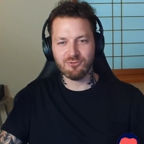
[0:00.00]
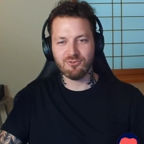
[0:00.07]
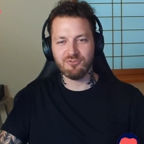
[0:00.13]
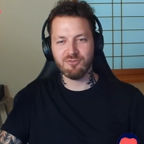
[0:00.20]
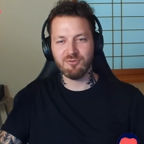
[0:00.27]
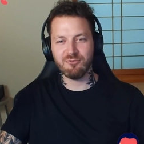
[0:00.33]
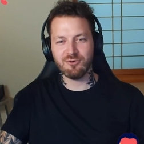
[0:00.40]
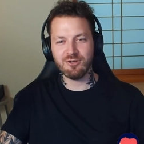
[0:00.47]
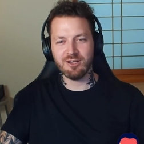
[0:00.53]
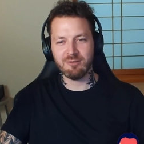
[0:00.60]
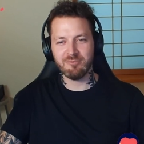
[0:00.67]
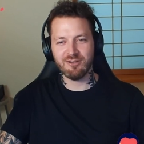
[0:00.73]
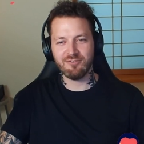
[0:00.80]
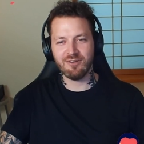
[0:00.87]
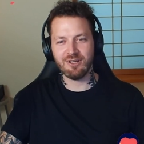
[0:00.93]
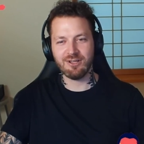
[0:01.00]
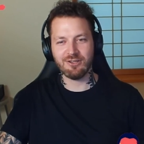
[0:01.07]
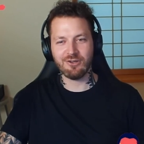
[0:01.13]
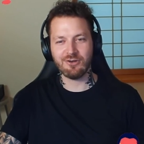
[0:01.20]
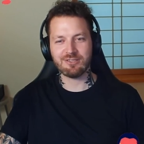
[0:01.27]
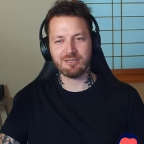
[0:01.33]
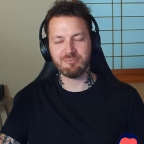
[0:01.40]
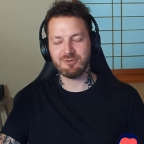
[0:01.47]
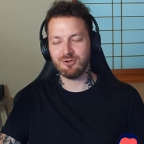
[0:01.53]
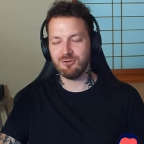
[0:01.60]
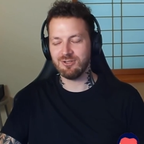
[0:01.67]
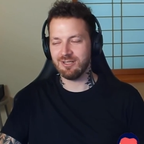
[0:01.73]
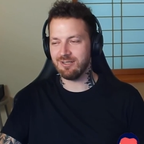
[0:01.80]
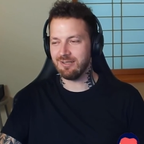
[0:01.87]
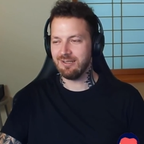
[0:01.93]
Bett kostet 500, mein Vater, ja, ich gebe dir
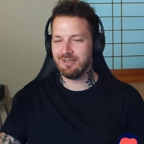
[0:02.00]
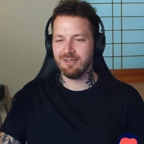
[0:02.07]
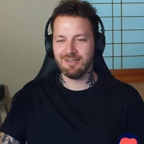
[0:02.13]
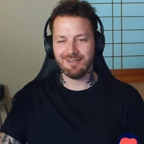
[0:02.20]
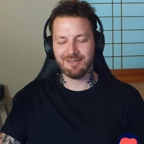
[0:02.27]
100.